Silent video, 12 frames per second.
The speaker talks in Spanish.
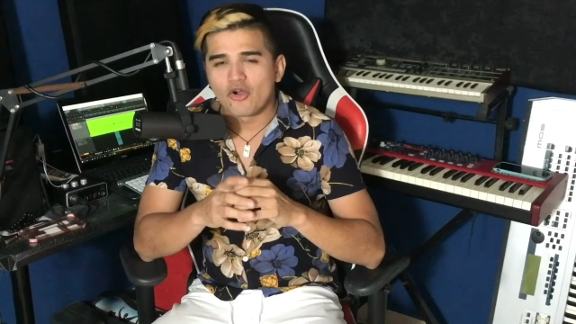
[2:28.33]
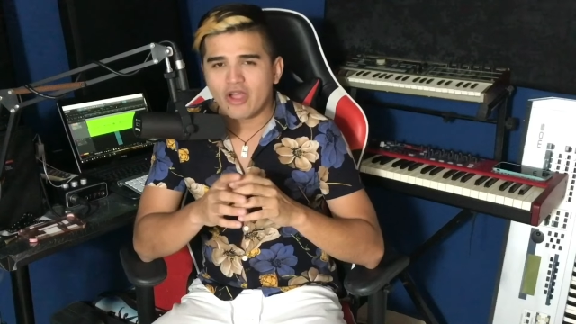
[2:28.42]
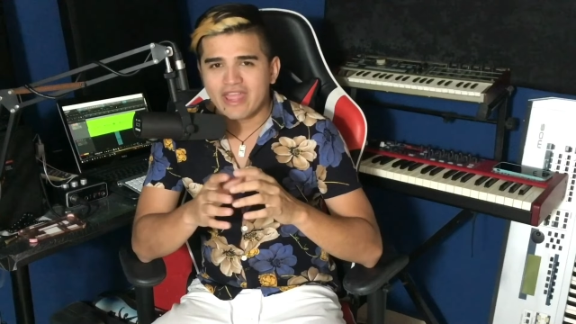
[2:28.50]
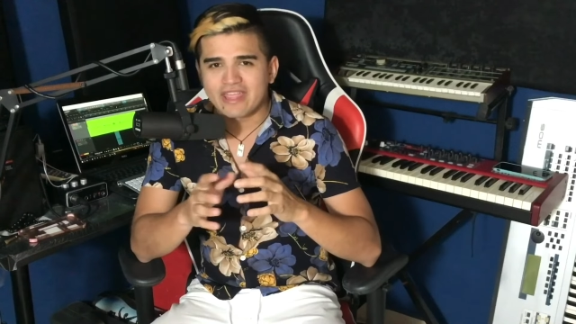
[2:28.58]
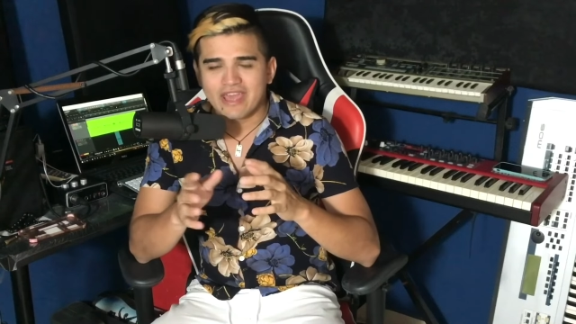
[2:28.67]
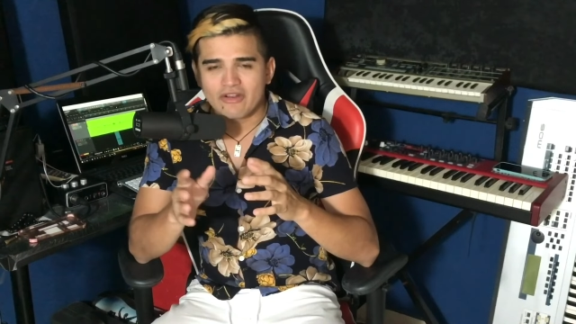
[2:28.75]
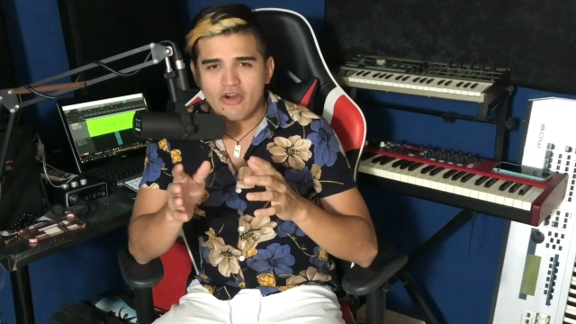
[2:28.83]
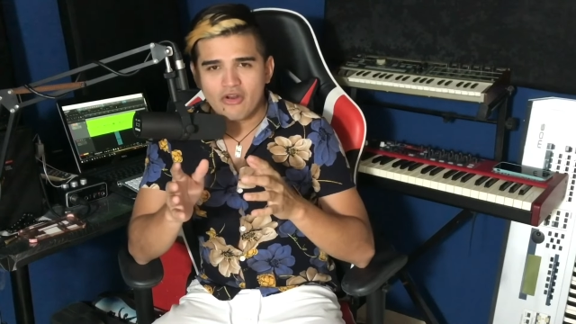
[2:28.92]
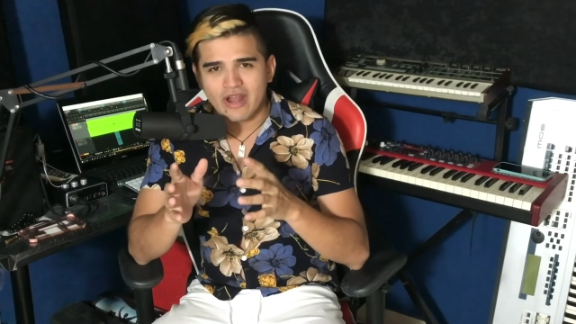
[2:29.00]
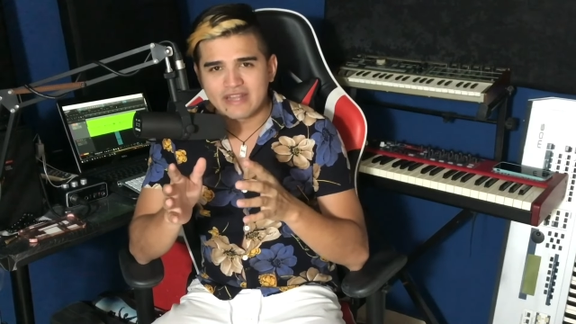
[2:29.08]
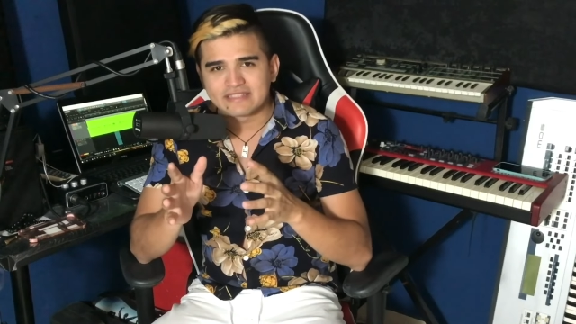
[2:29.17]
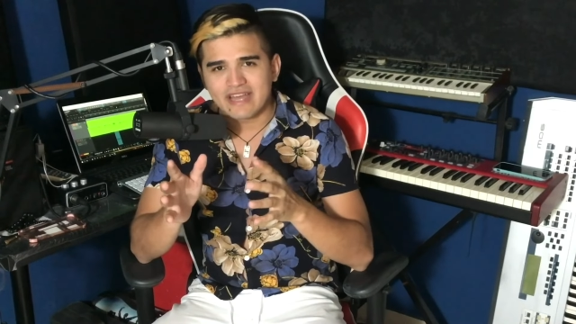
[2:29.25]
ok, quiero
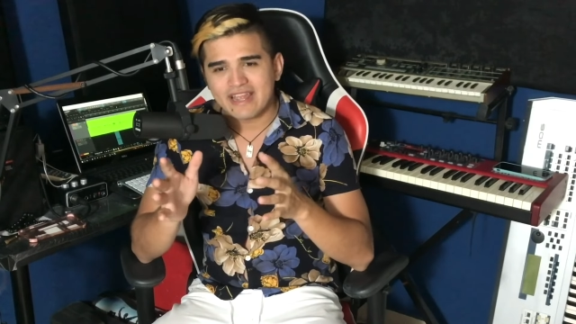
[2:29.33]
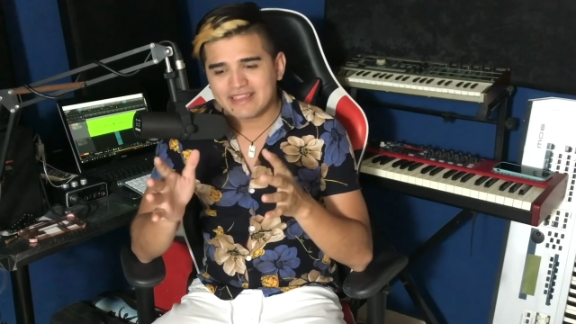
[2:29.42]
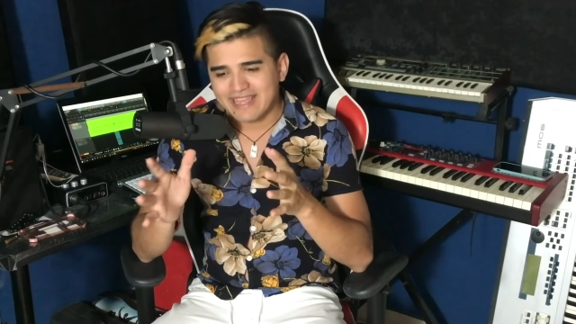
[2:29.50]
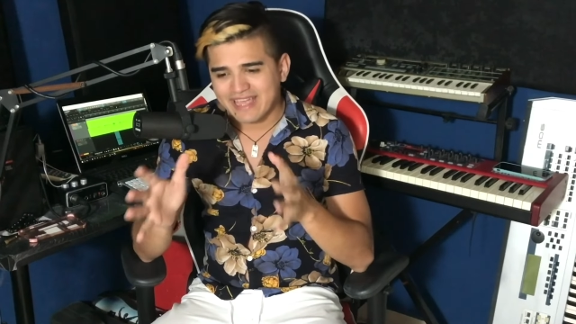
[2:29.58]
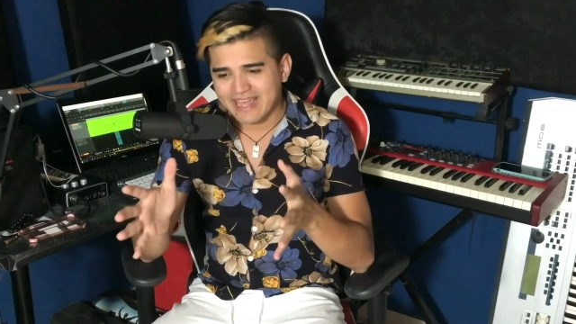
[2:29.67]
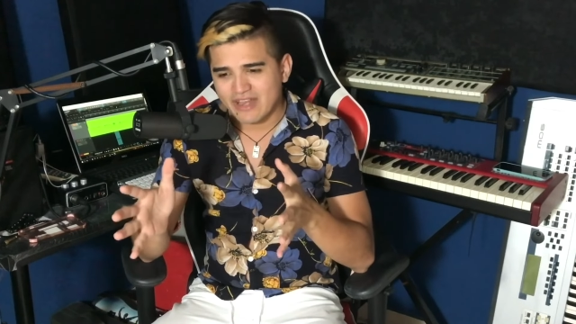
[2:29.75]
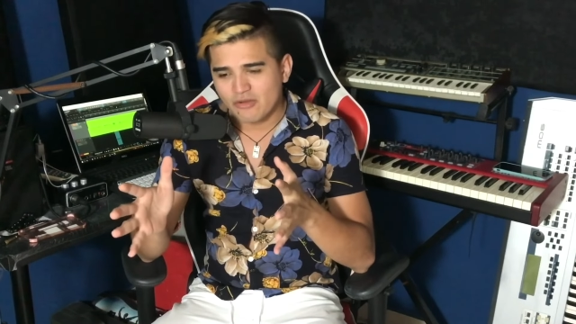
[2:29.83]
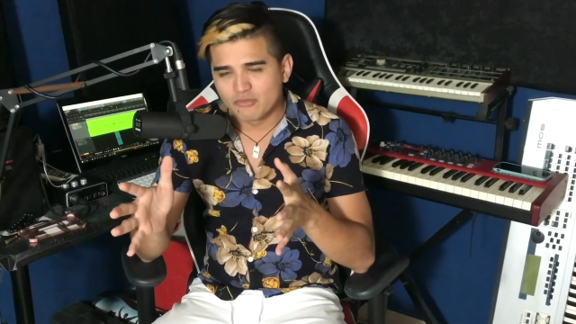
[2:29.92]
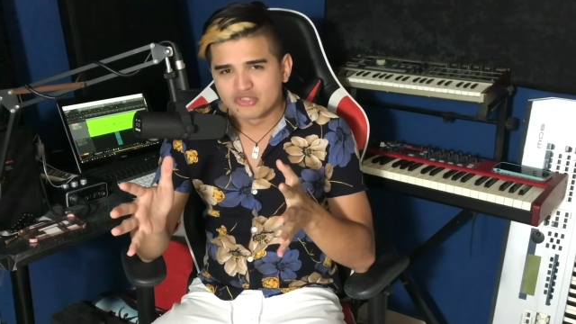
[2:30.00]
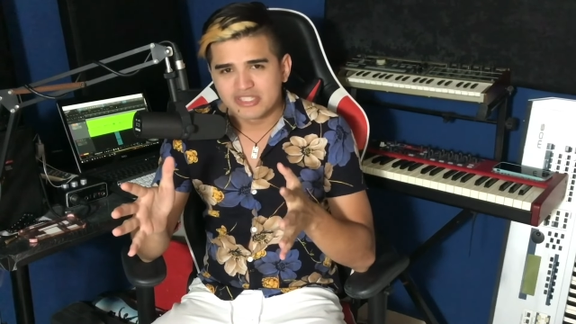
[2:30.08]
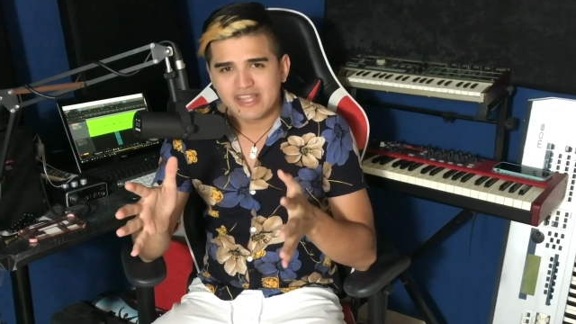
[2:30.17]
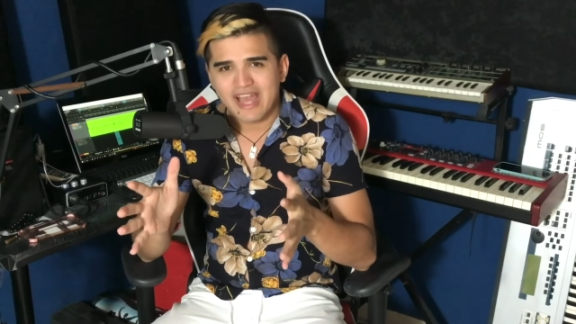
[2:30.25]
organizar este género
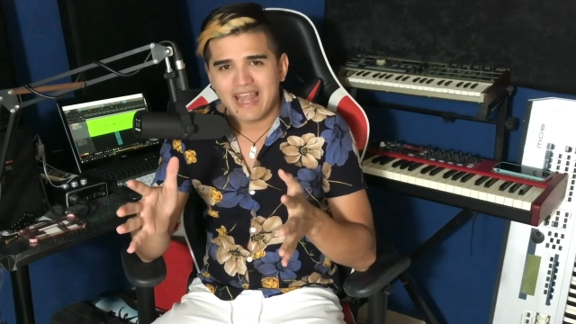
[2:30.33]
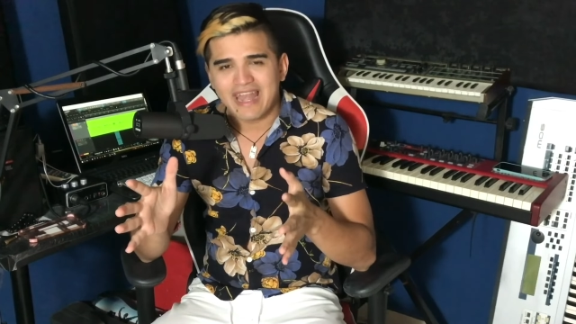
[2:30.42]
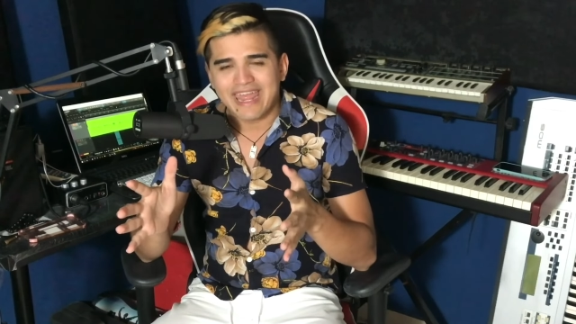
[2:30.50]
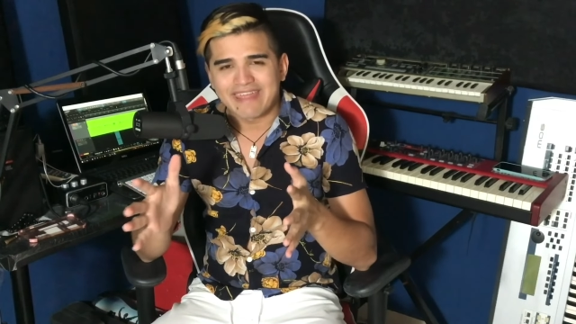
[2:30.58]
musical